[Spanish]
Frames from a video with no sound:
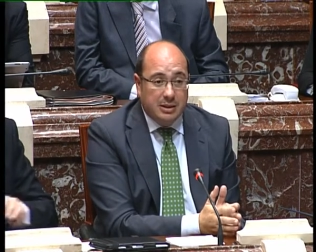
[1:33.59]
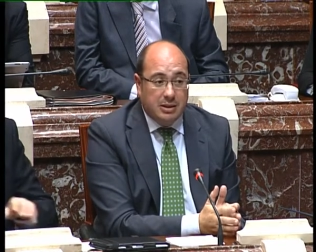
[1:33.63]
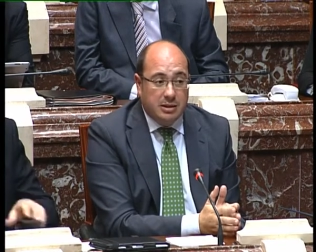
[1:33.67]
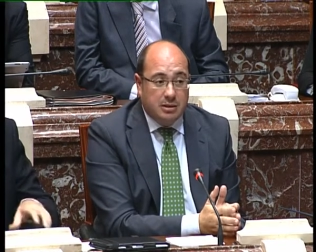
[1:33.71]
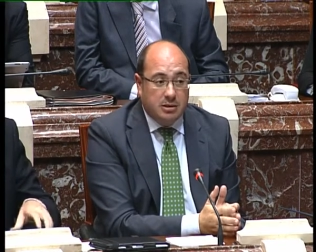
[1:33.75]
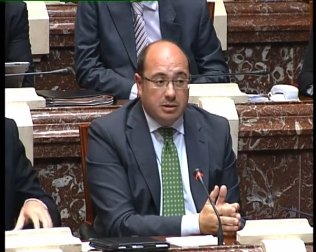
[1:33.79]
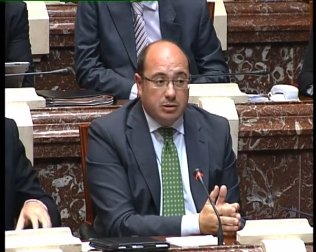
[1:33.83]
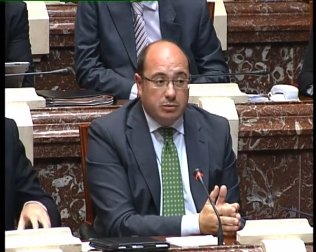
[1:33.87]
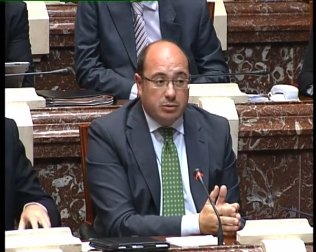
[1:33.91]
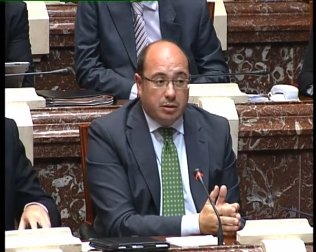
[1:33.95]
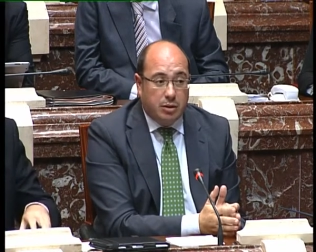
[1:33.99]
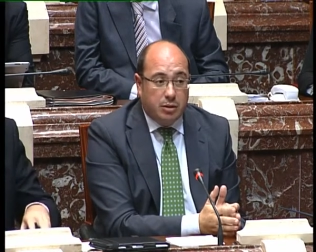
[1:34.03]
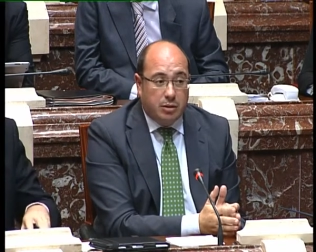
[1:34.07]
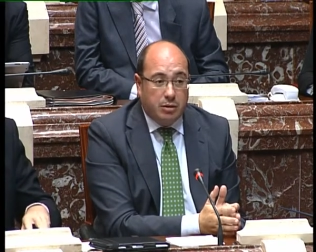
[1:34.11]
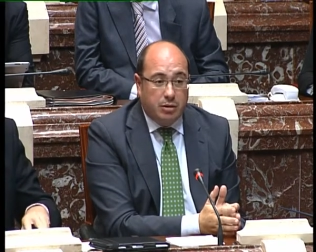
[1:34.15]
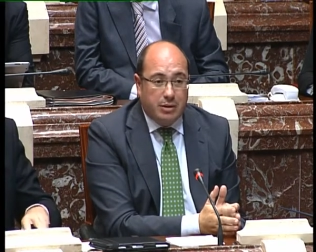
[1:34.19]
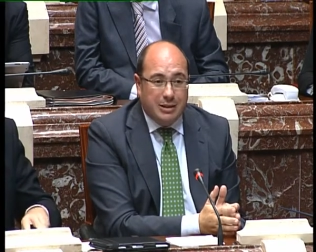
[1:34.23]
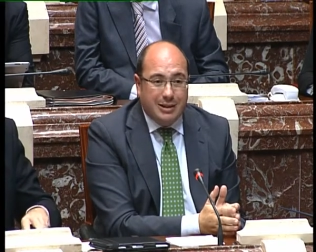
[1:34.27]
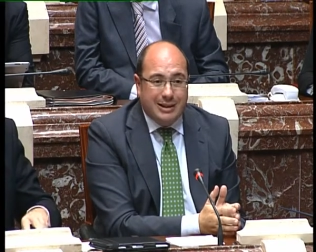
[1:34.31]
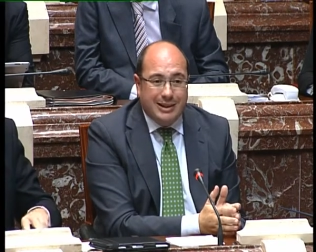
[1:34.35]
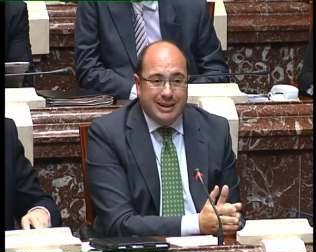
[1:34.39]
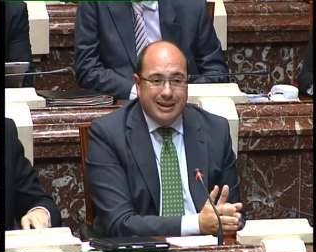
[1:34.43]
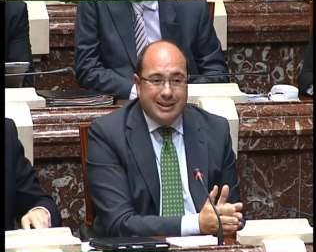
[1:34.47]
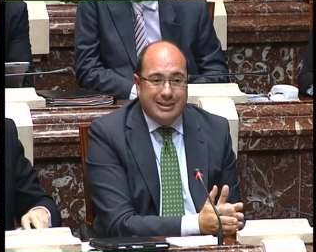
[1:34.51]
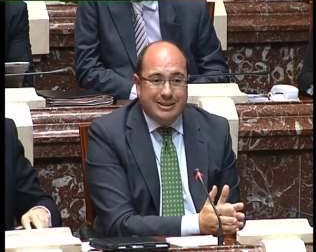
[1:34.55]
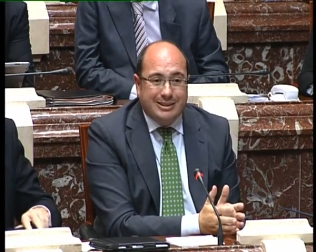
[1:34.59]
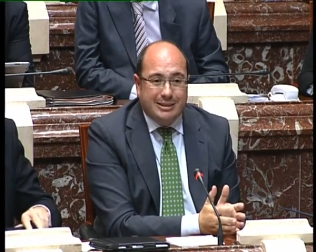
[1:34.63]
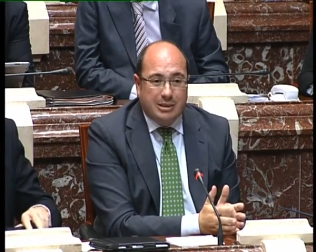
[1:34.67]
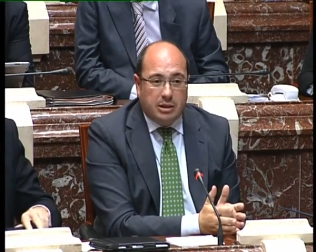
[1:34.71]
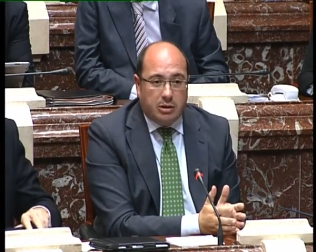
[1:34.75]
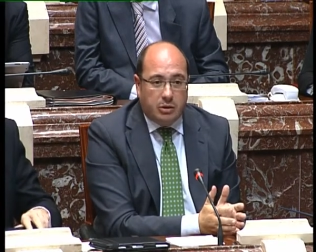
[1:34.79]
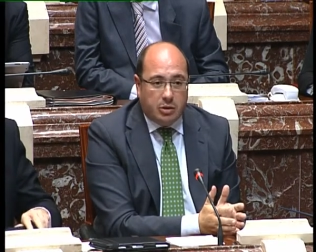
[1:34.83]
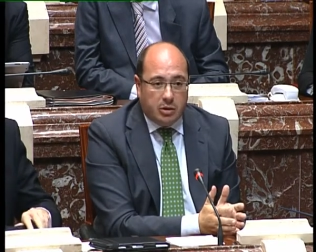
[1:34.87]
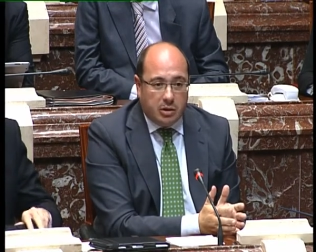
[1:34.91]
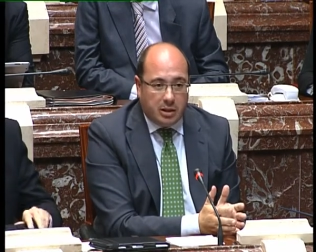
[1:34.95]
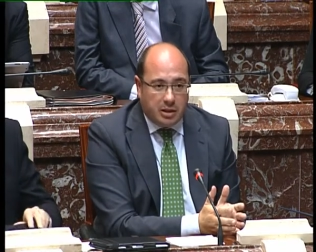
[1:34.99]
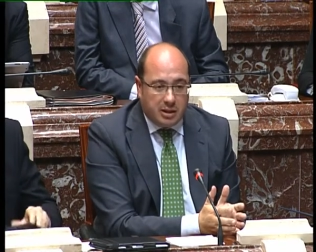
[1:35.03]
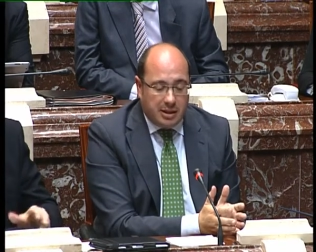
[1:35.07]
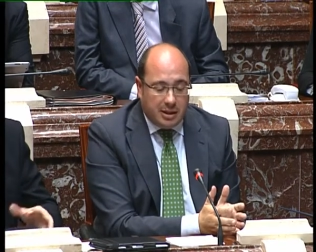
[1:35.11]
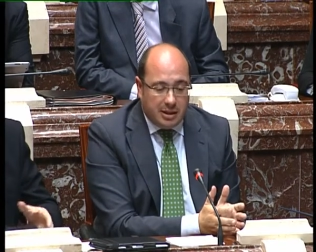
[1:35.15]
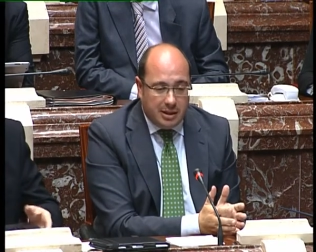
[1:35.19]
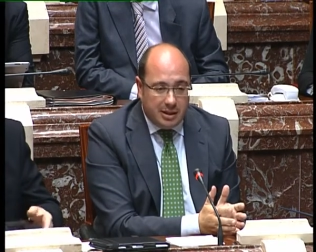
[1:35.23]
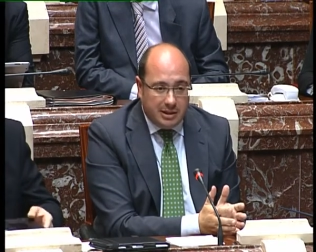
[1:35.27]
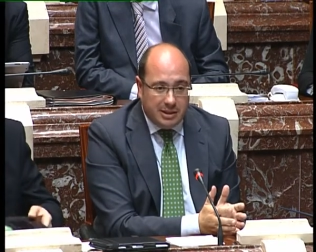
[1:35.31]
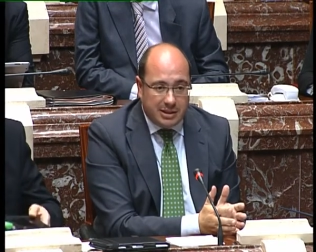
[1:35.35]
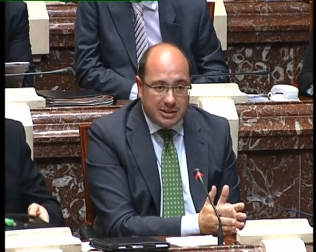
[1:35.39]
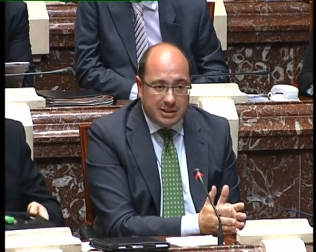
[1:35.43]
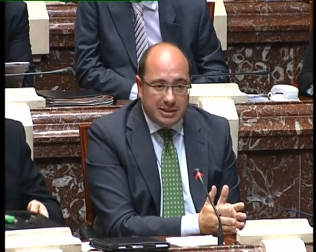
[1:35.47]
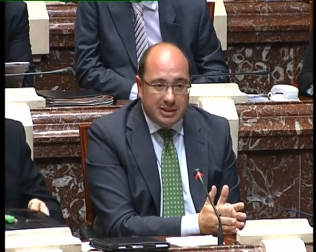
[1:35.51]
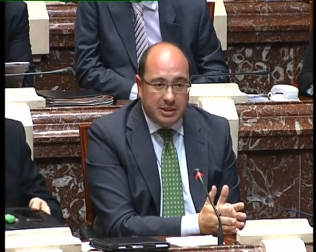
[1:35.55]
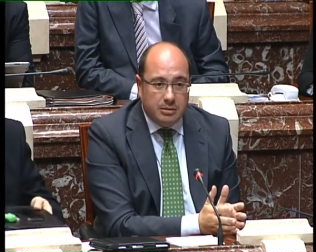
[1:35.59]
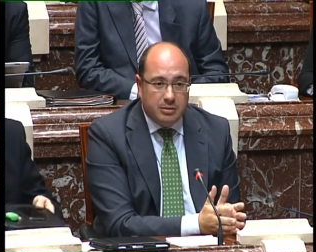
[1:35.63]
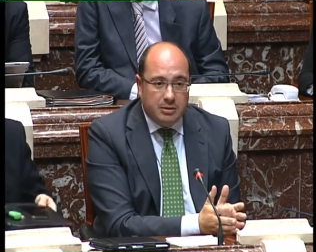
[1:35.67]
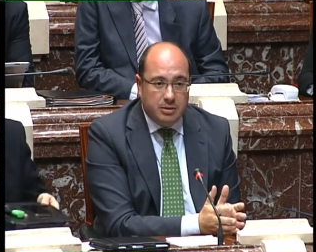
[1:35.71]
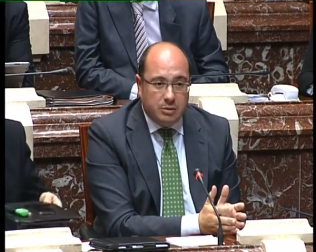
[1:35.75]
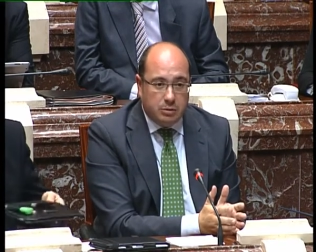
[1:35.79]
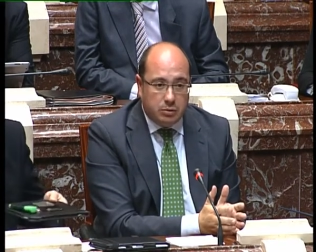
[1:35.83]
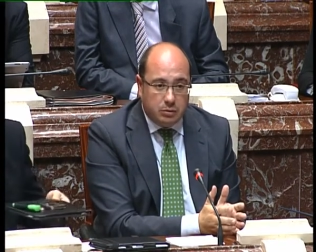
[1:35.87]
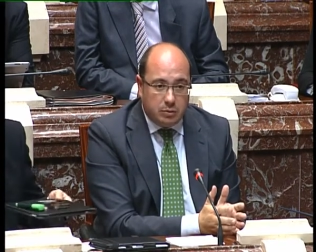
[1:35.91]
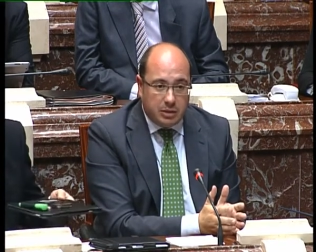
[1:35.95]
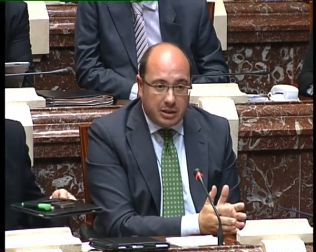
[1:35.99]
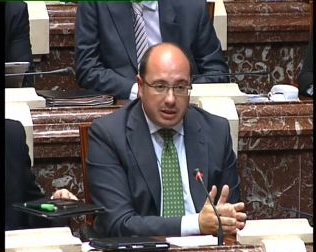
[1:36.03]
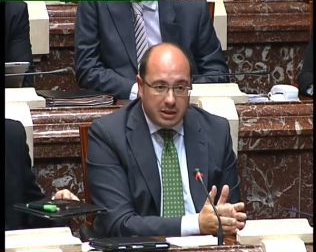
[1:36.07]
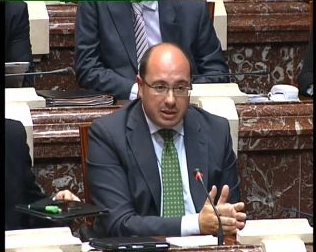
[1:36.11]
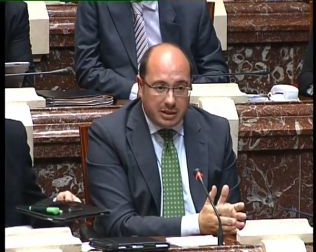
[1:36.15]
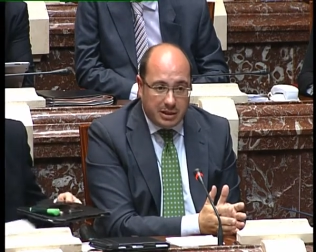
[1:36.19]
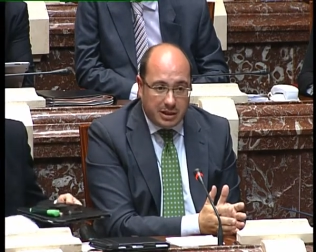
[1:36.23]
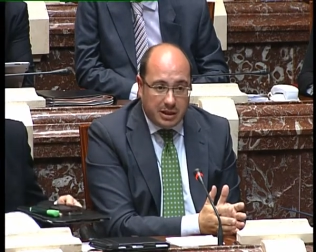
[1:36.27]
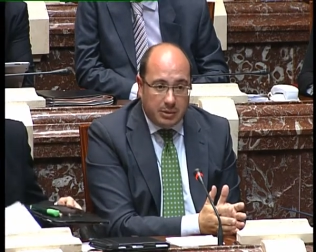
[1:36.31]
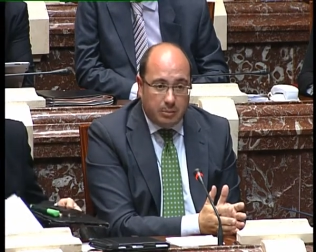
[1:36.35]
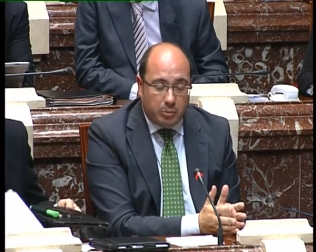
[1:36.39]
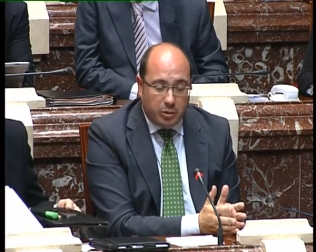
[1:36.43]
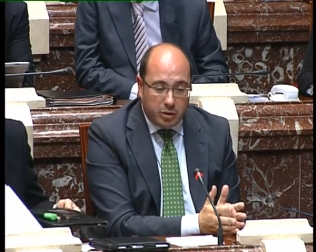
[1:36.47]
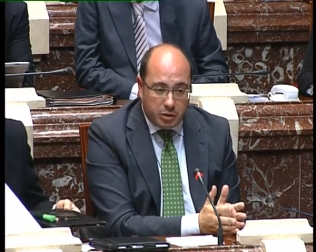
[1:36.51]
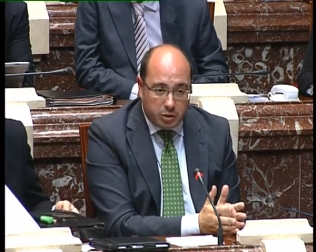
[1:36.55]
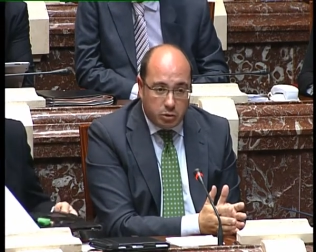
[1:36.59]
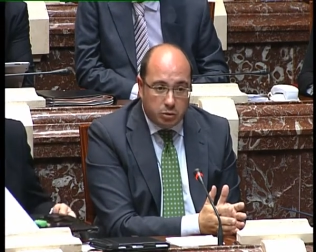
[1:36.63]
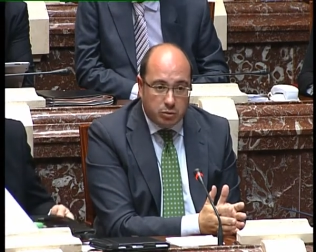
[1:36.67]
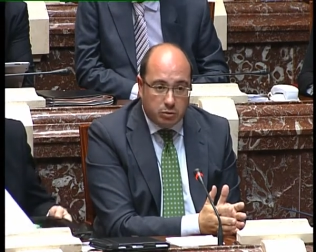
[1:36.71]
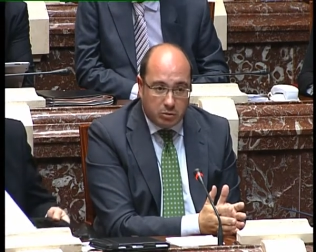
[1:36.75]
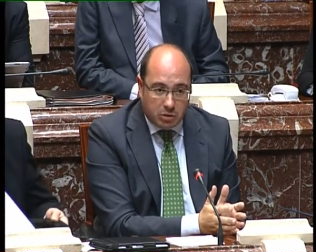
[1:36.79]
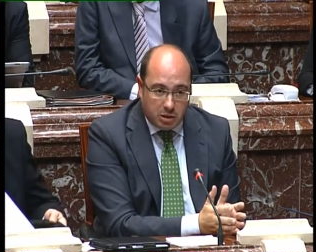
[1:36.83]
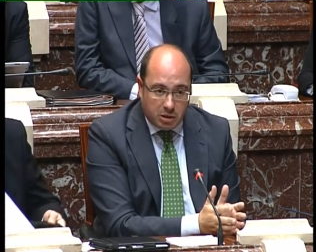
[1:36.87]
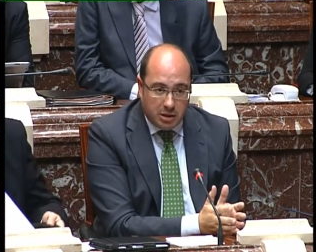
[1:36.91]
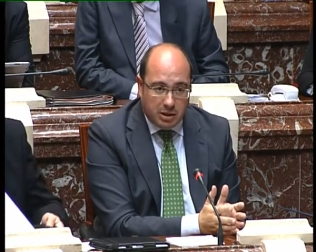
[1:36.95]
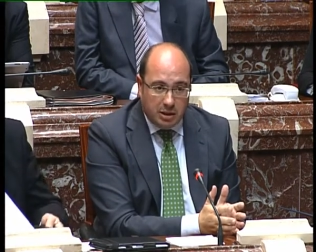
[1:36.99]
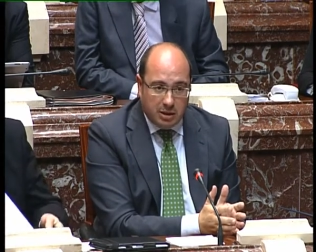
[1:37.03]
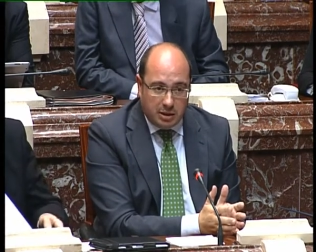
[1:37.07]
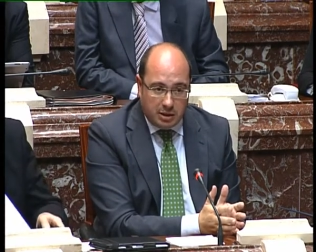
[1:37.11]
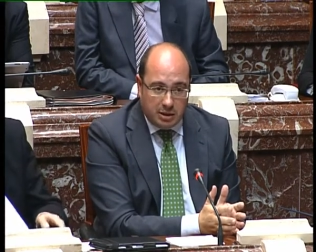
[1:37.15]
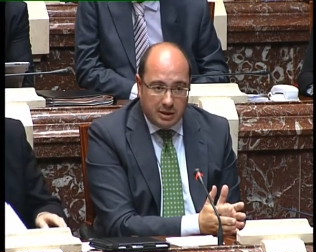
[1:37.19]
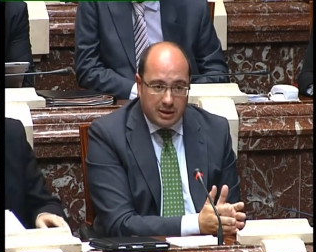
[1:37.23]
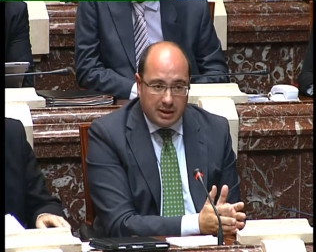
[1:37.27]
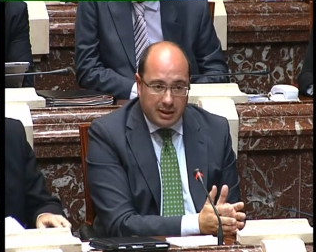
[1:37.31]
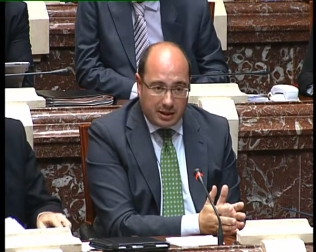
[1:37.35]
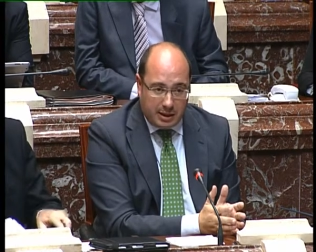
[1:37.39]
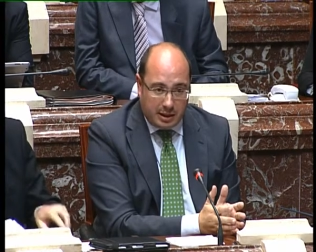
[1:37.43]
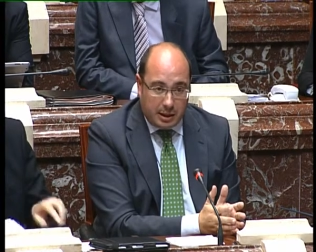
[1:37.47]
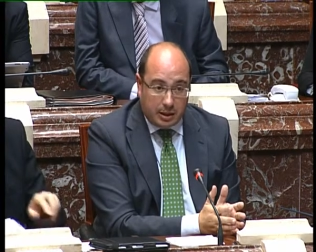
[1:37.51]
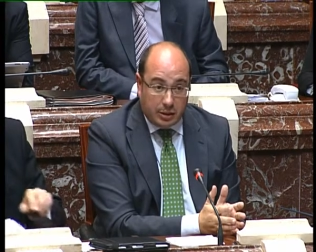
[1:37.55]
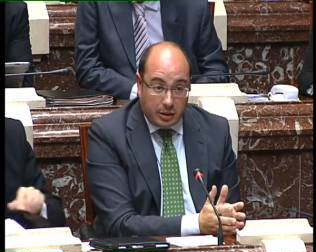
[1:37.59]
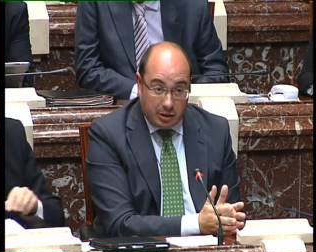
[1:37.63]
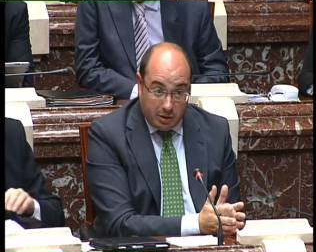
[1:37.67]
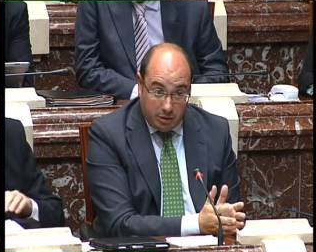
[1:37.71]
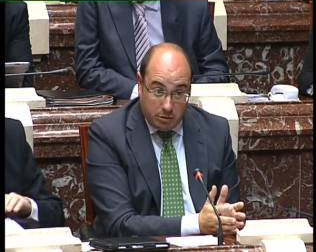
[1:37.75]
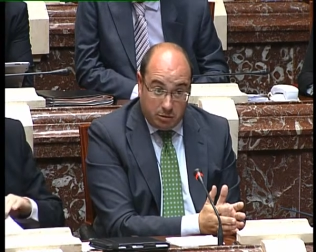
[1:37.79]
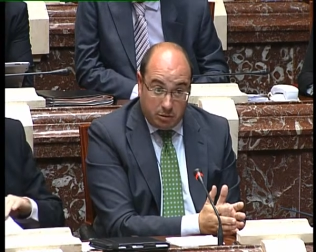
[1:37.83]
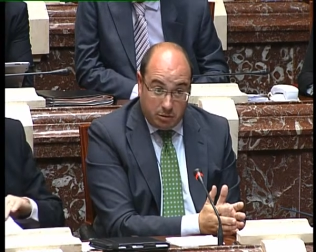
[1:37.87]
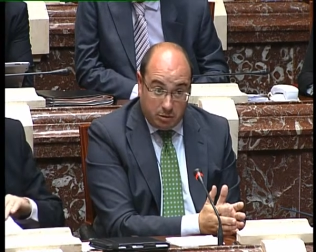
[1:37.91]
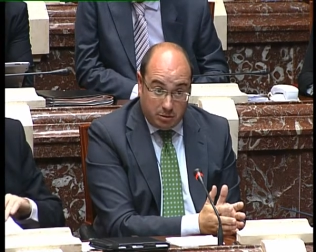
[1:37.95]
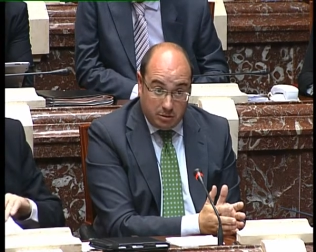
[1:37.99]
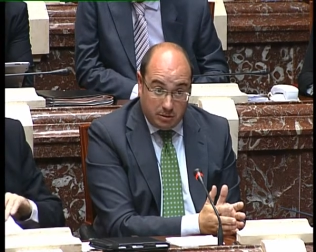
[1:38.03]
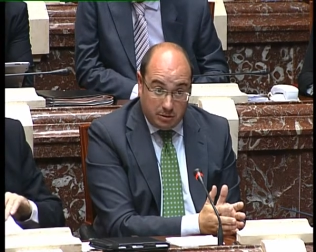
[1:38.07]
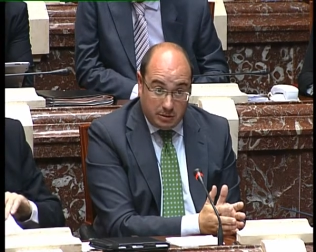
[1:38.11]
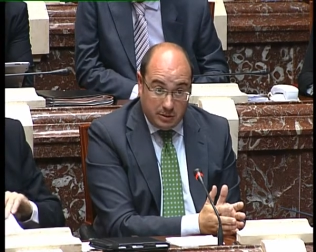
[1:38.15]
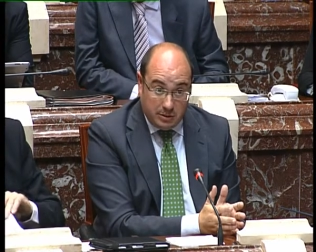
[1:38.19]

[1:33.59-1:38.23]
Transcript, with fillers: situaciones extraordinarias y eventuales que pueden surgir en cada centro.